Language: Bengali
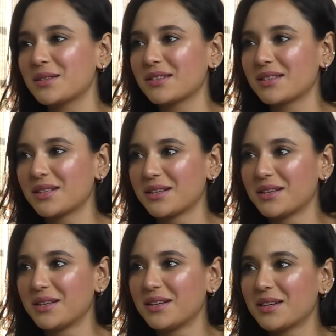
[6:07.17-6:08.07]
মধ্যে সবই
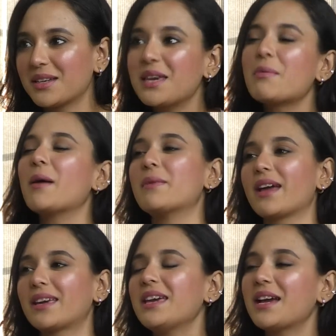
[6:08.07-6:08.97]
কভার করে মানে কিভাবে
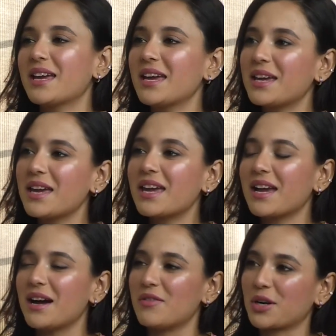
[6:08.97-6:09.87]
কি কি কি
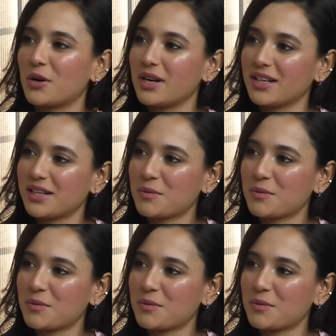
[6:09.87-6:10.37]
কভার করে এর